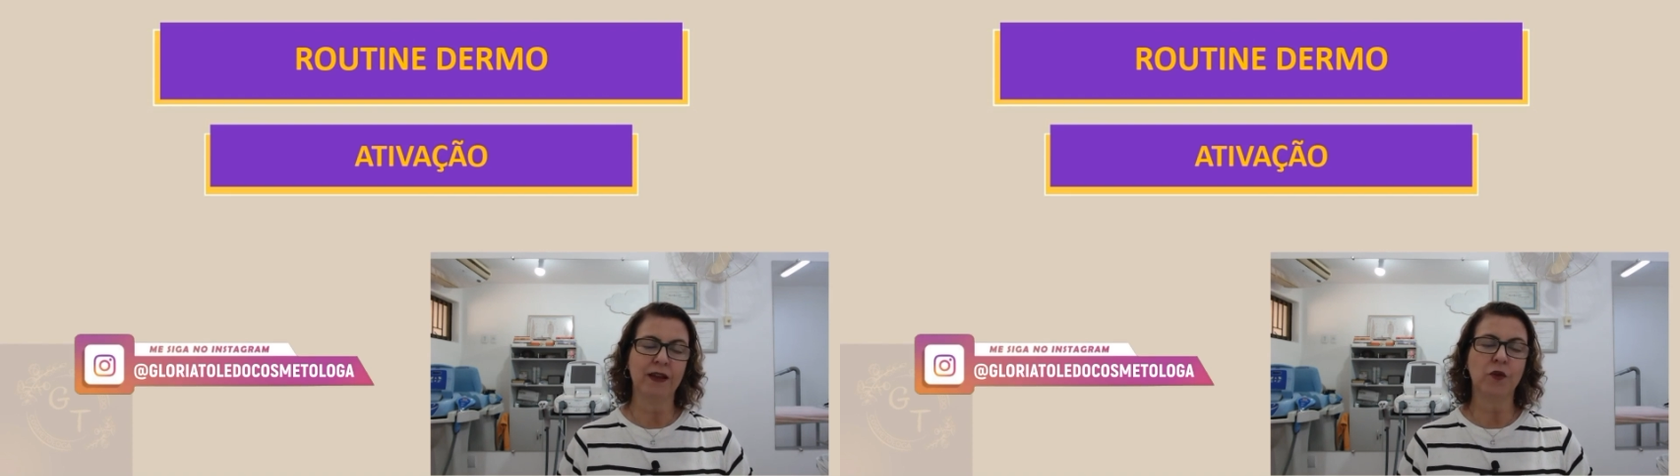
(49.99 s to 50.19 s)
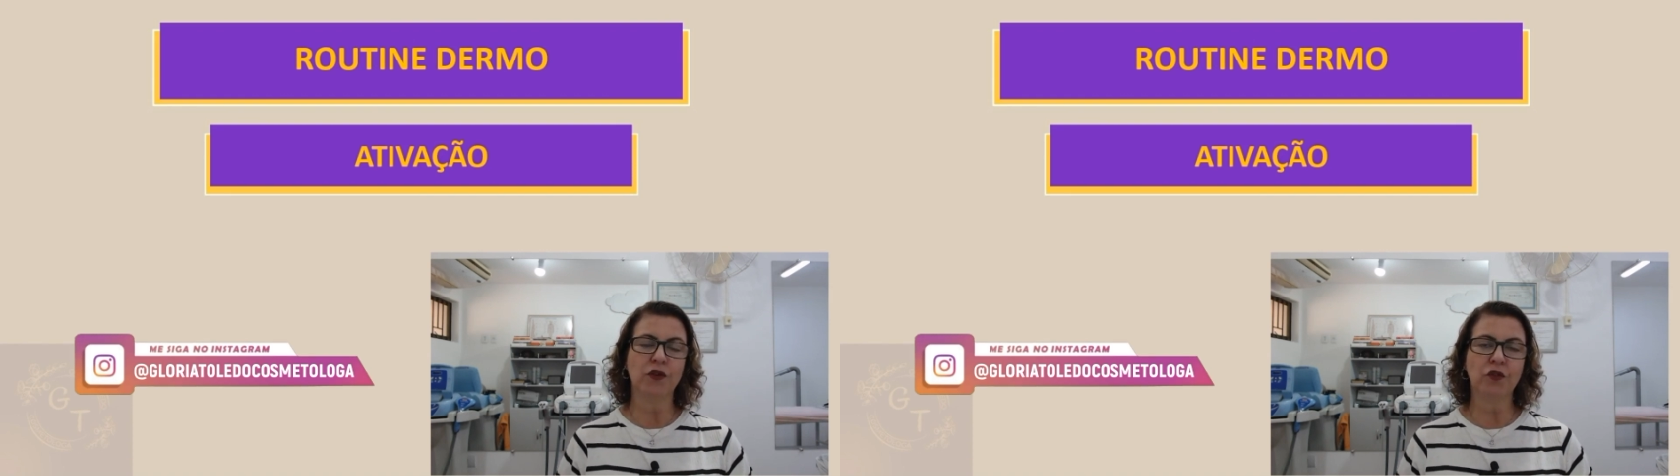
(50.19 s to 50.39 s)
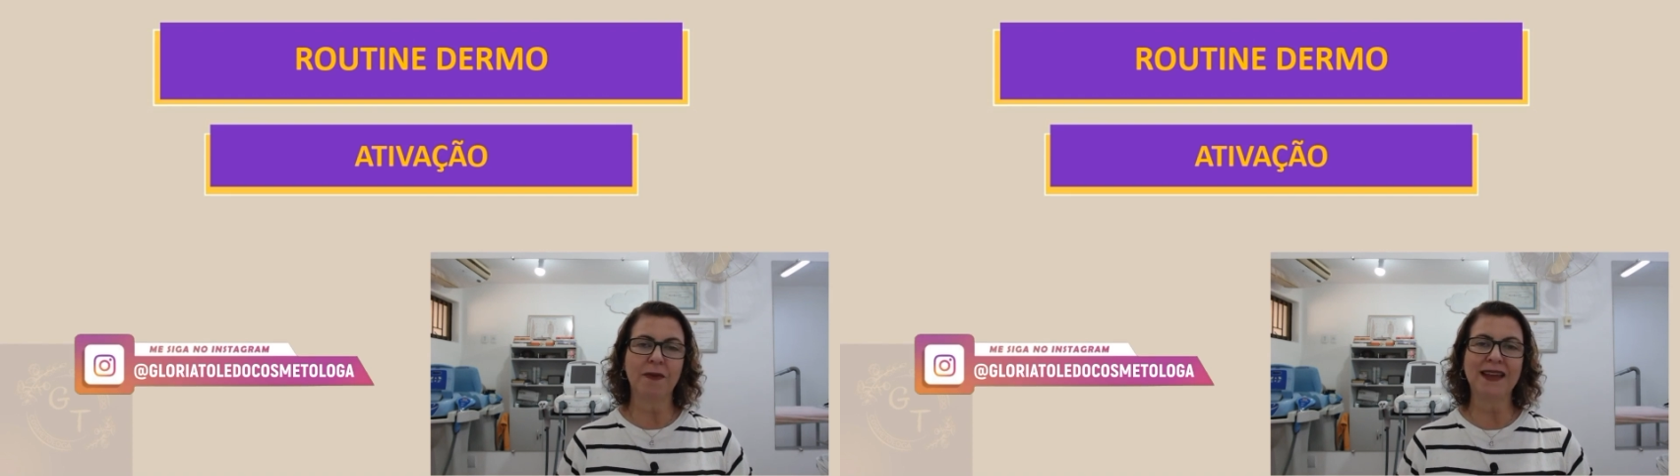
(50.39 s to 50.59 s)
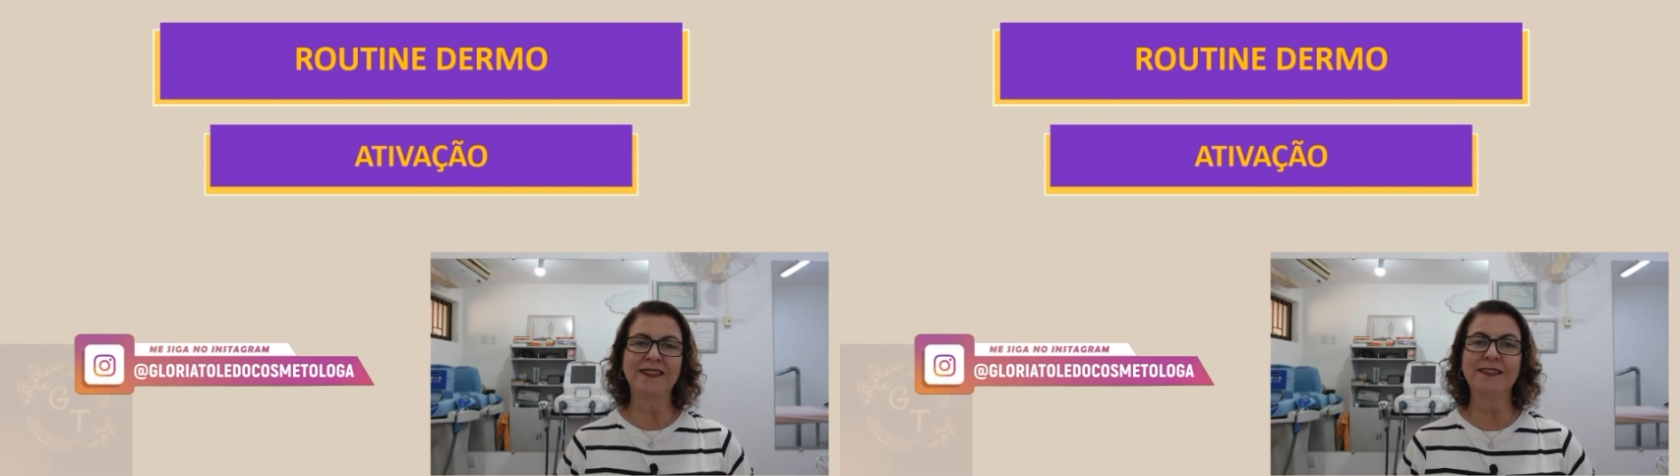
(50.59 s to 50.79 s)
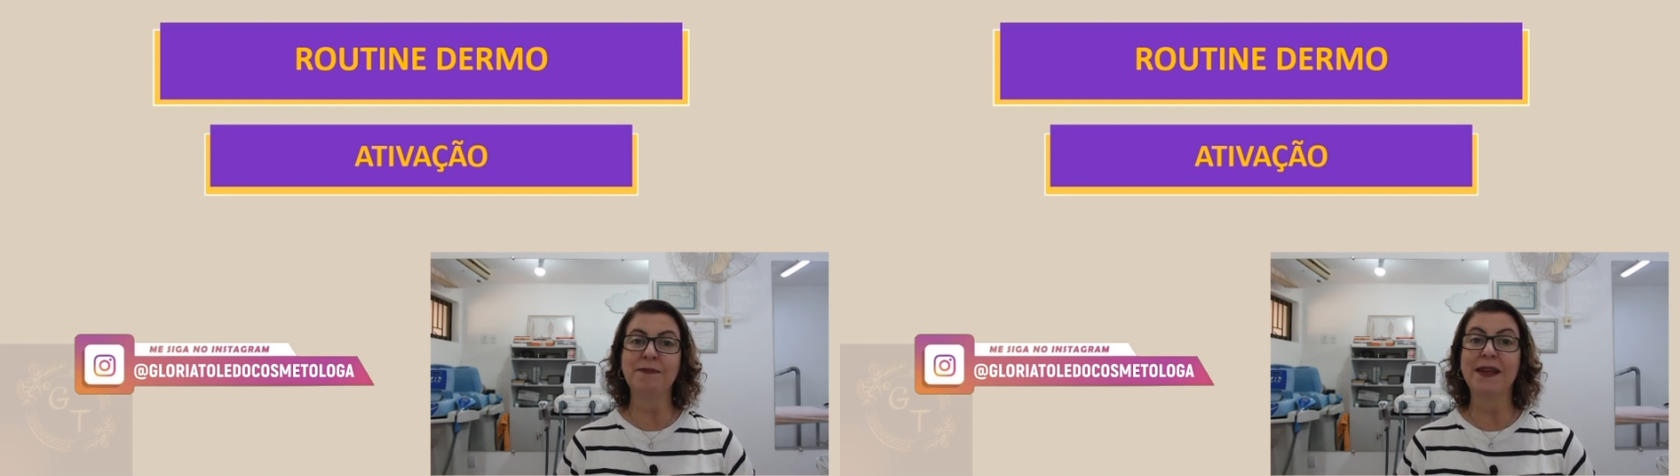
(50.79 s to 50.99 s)
Quanto mais
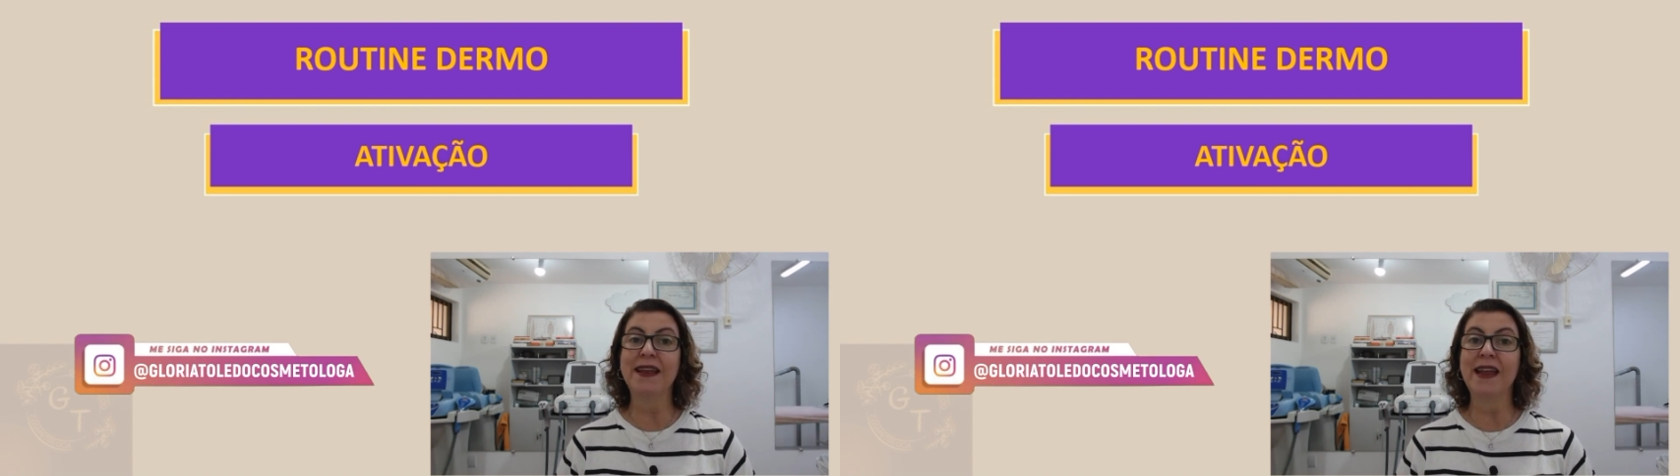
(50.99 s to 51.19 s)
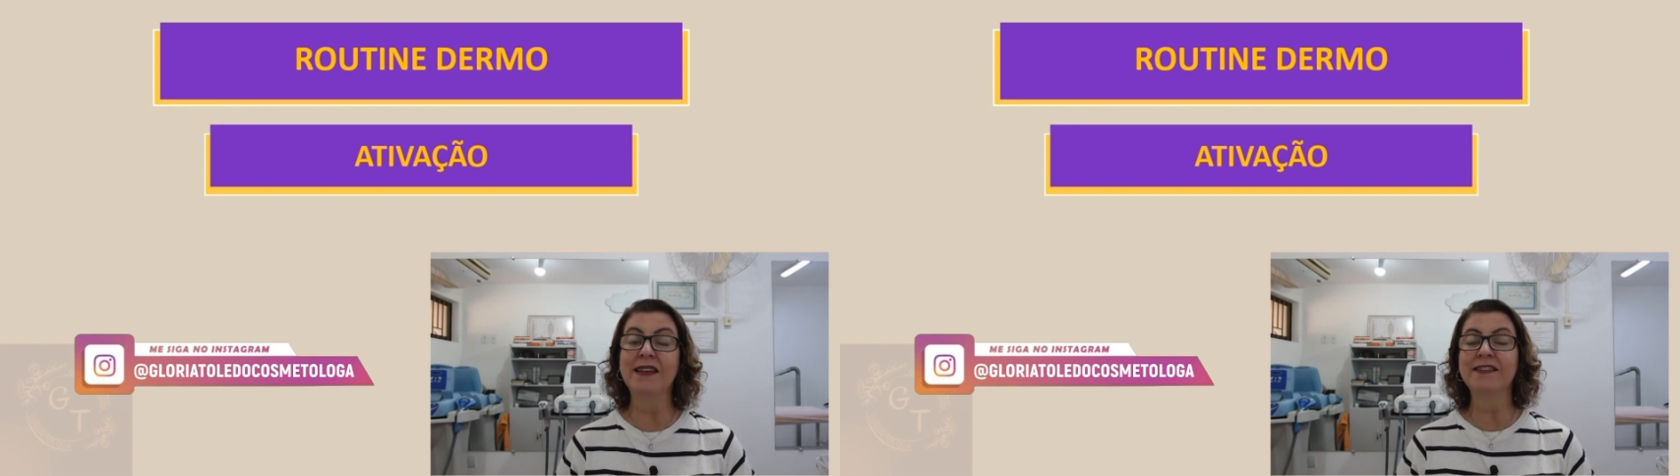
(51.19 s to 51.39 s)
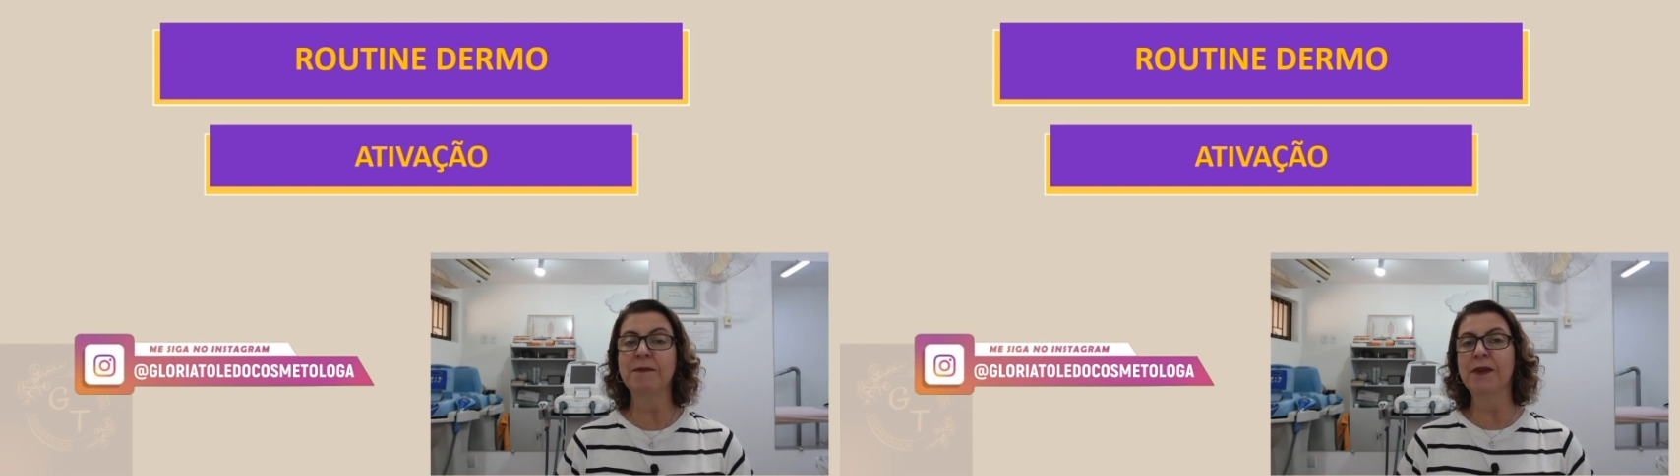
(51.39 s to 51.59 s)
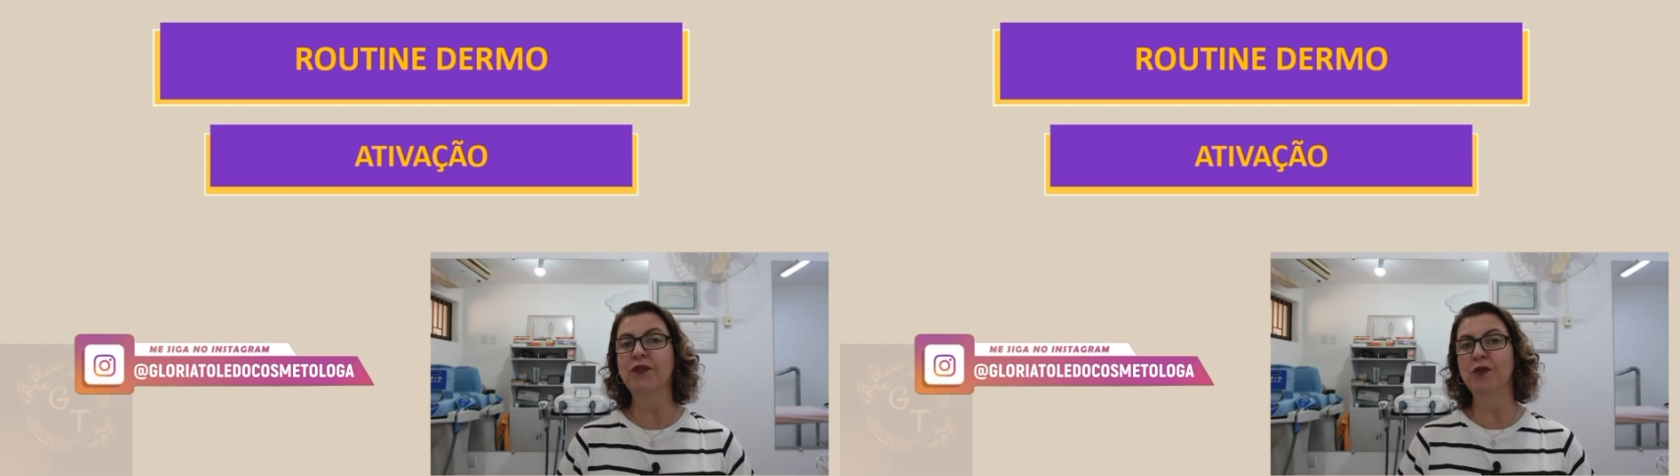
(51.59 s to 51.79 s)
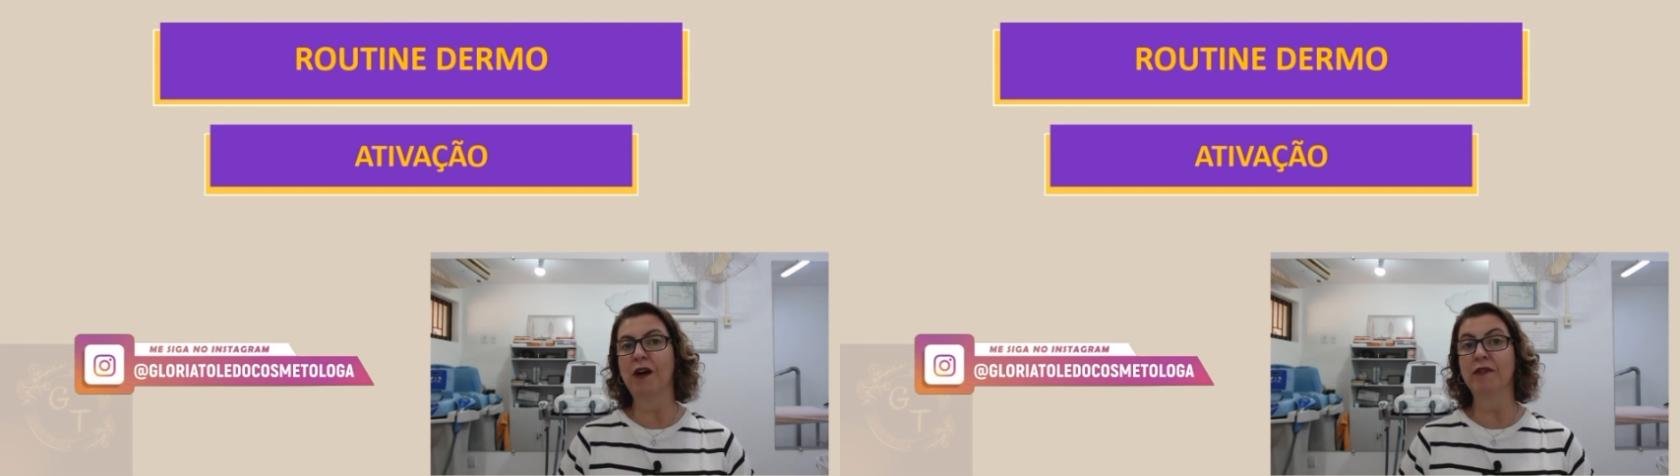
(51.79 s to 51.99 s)
experiência
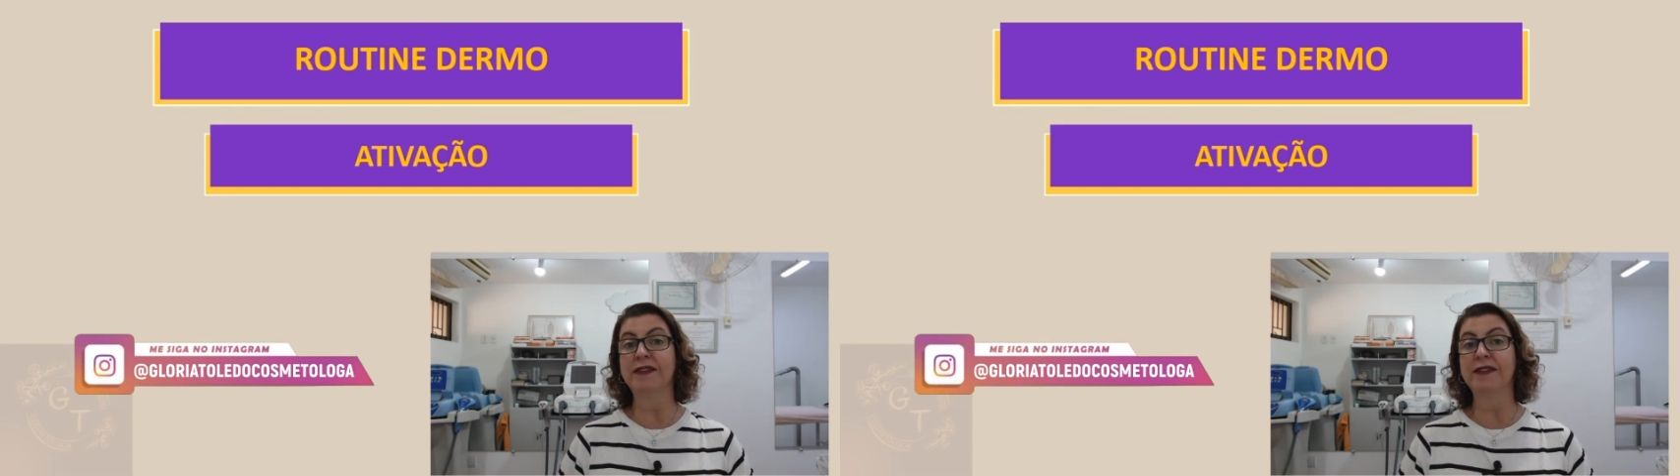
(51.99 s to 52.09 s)
pessoal